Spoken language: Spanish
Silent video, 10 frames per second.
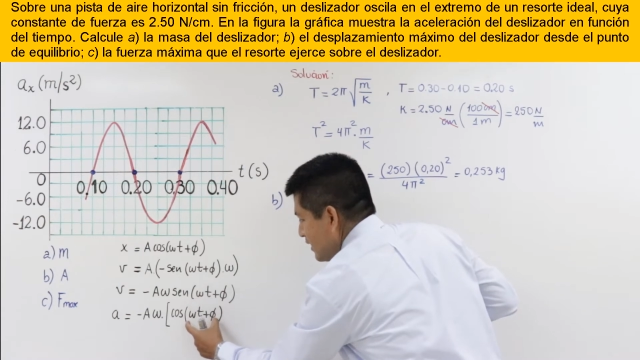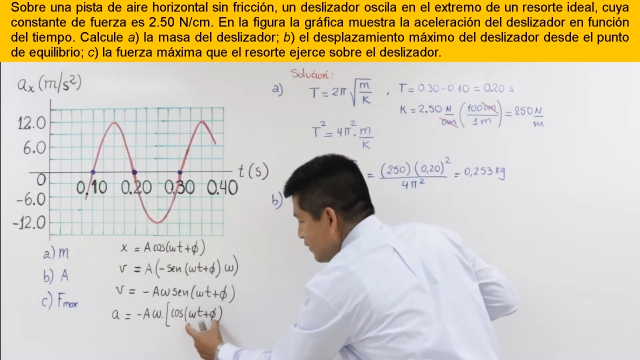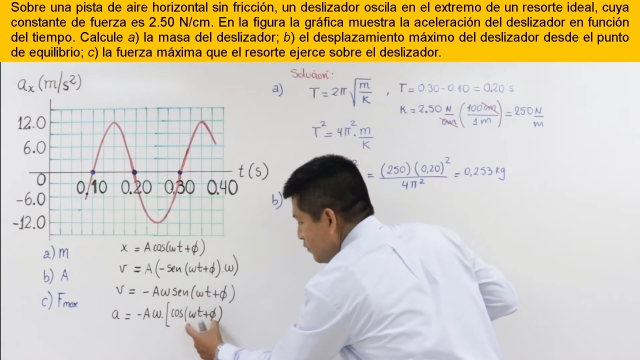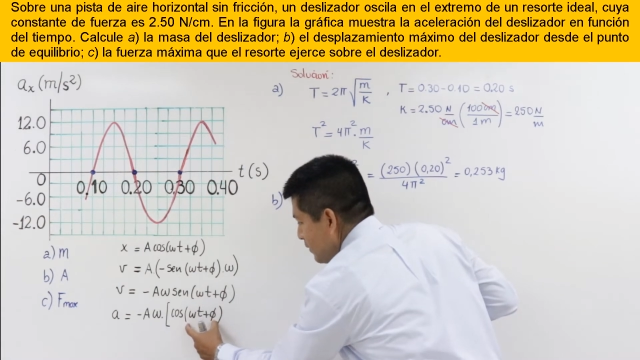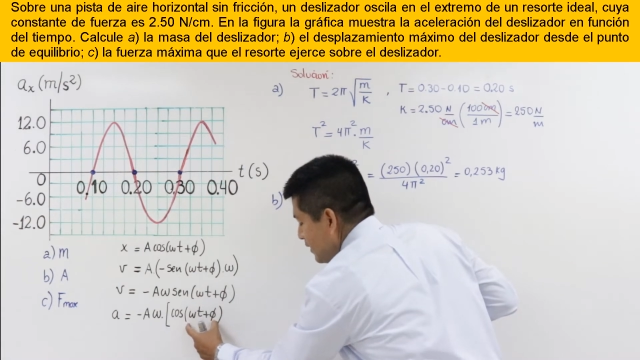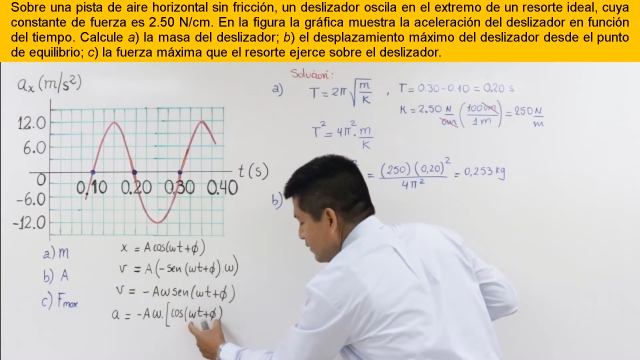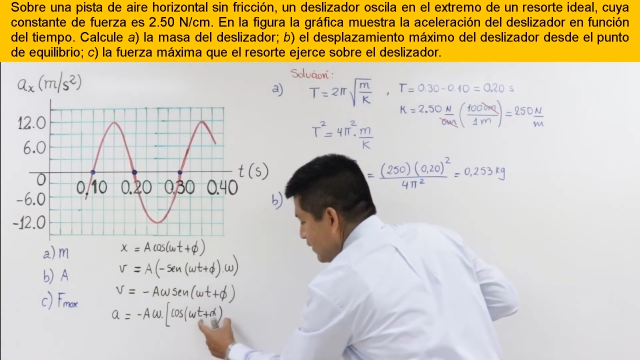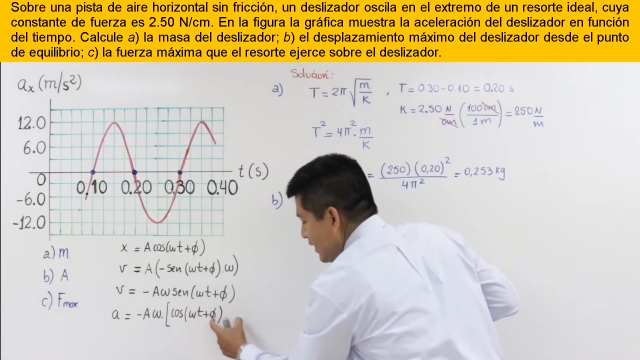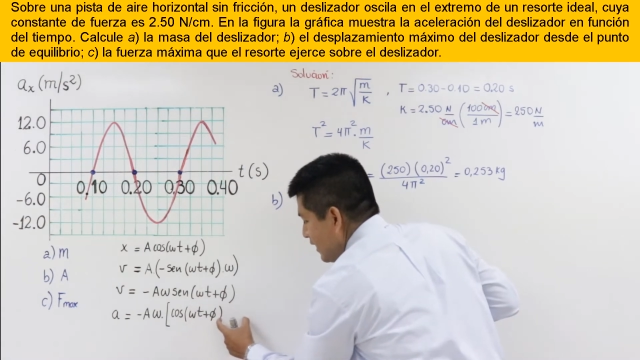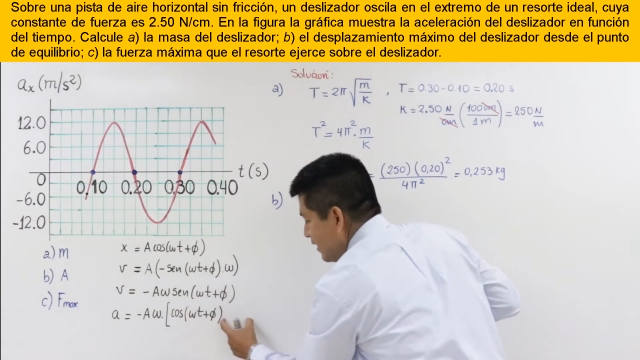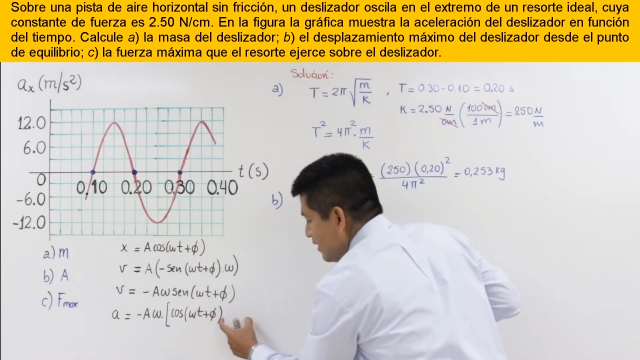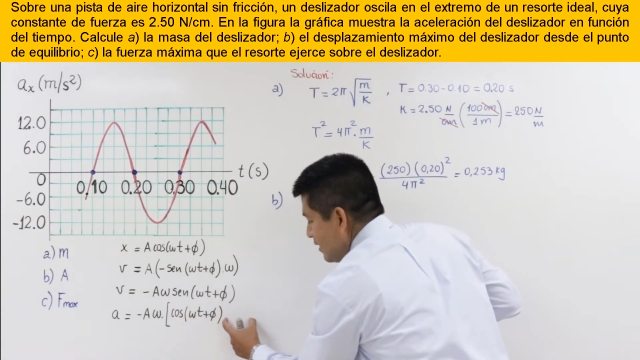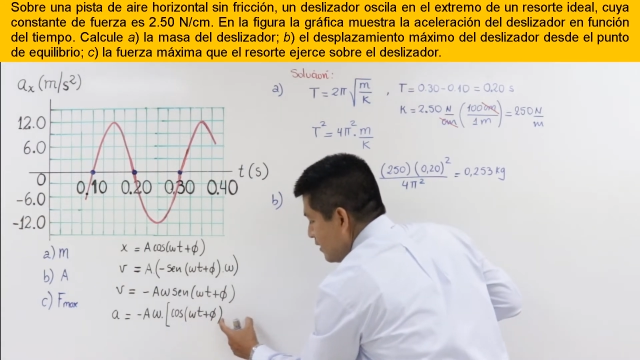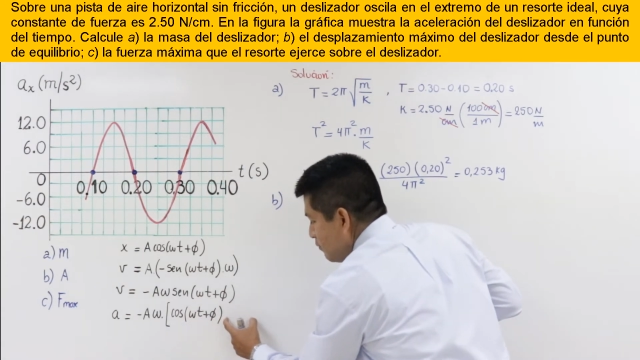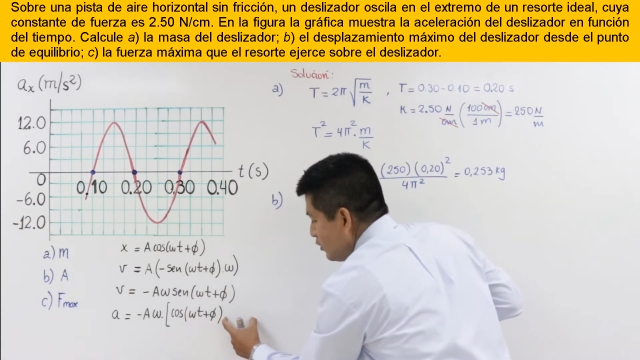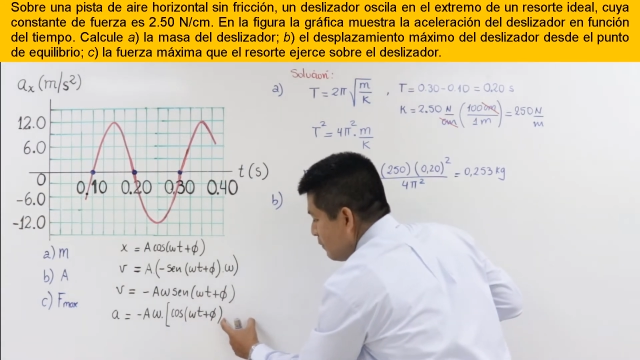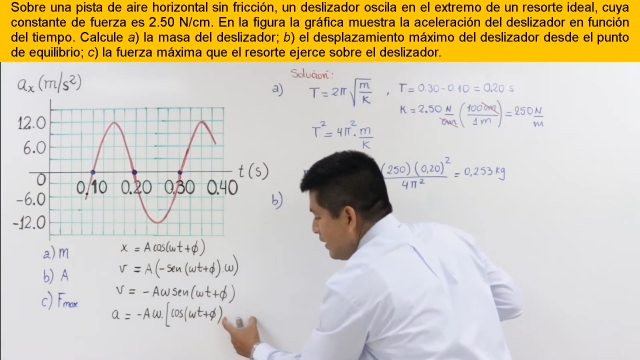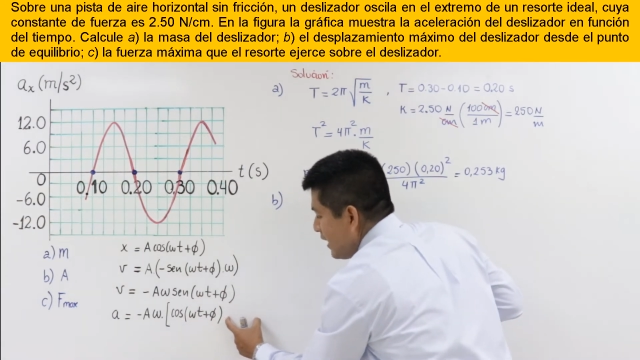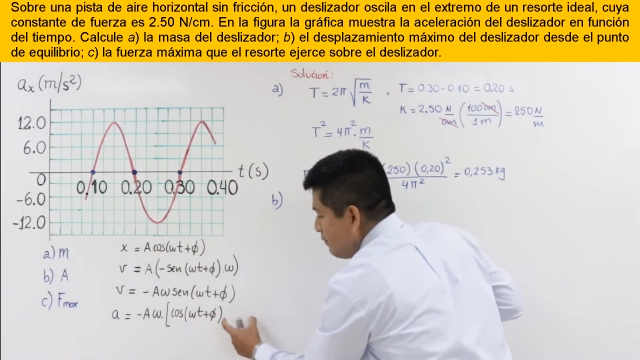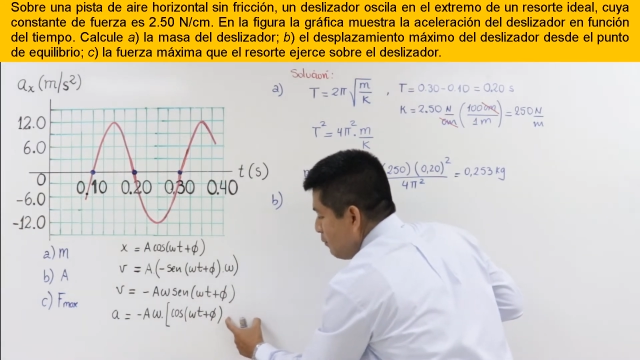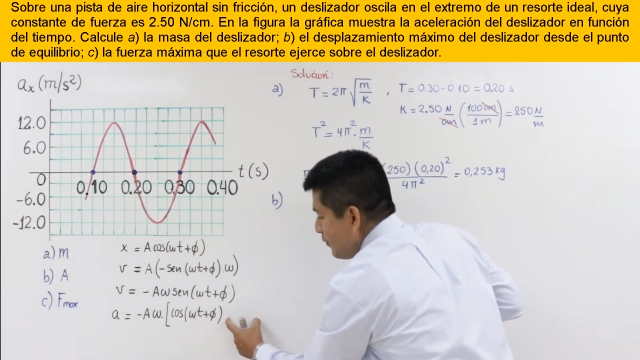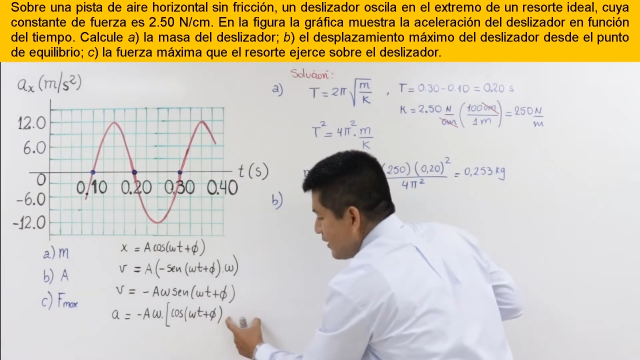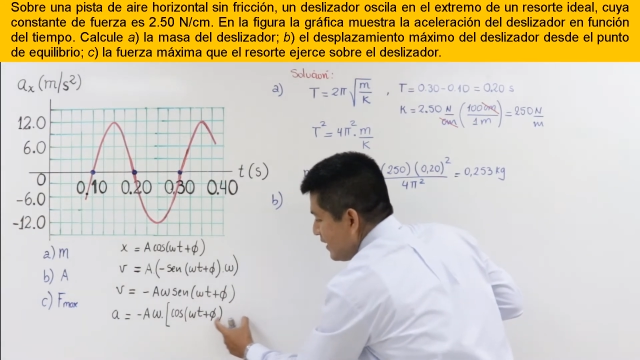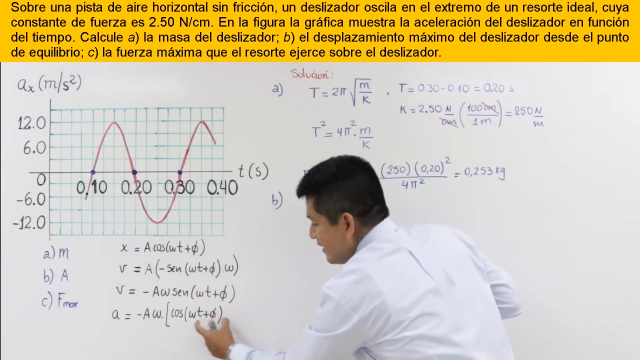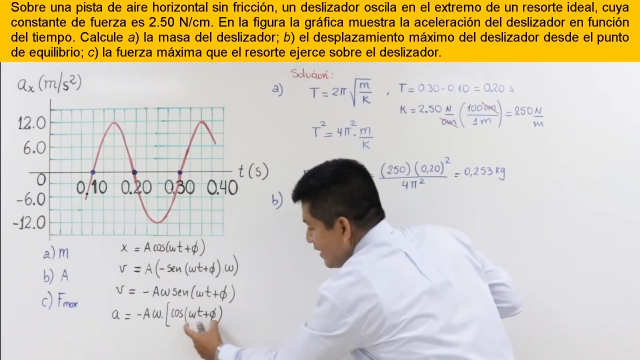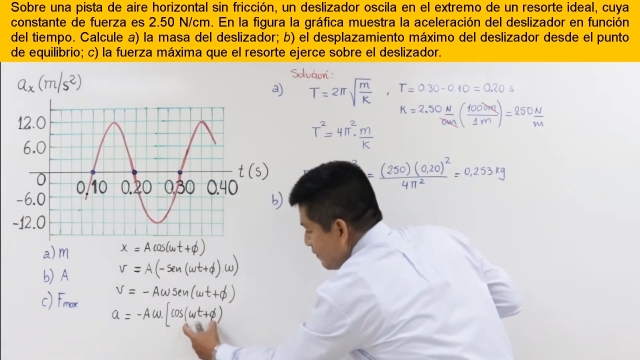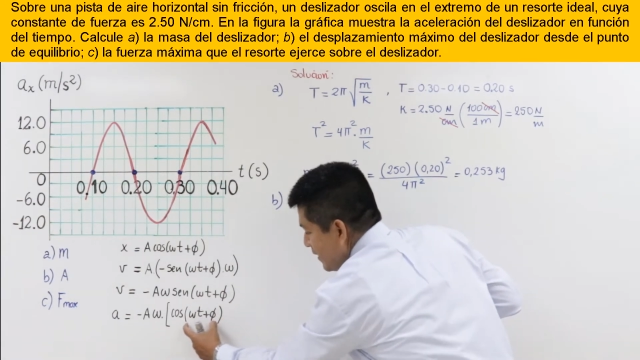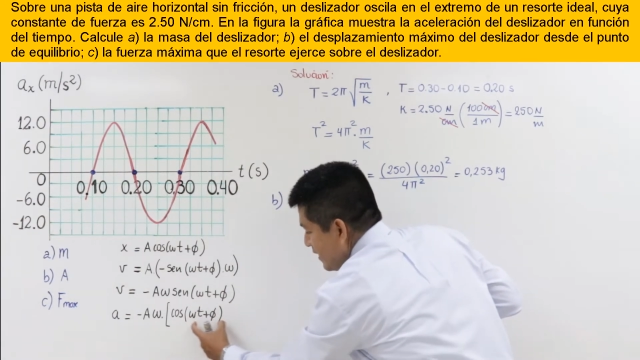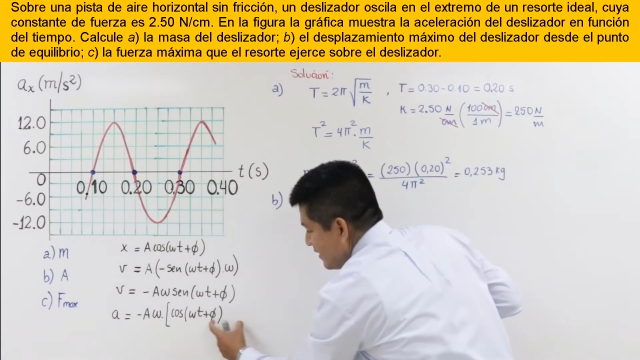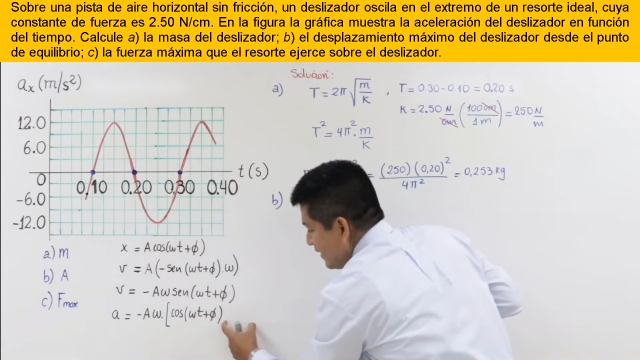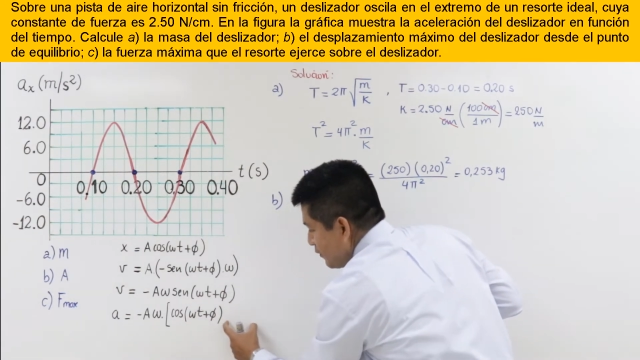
el argumento acá multiplicamos por la derivada del